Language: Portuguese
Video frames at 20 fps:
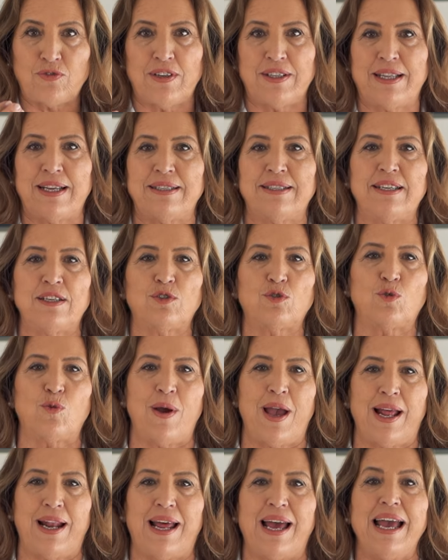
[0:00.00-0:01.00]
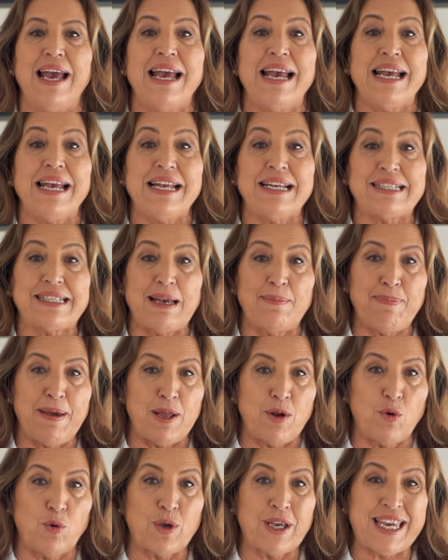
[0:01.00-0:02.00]
fantasias com ela e
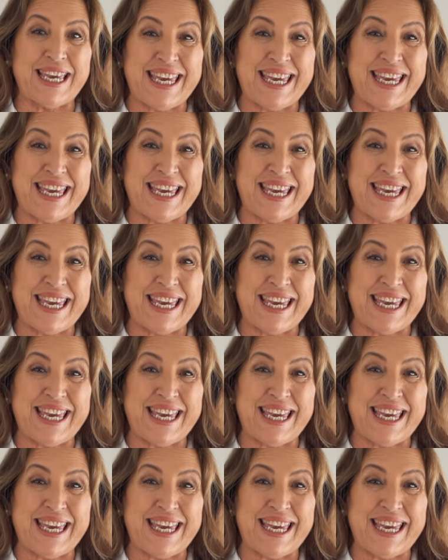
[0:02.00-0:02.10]
saber o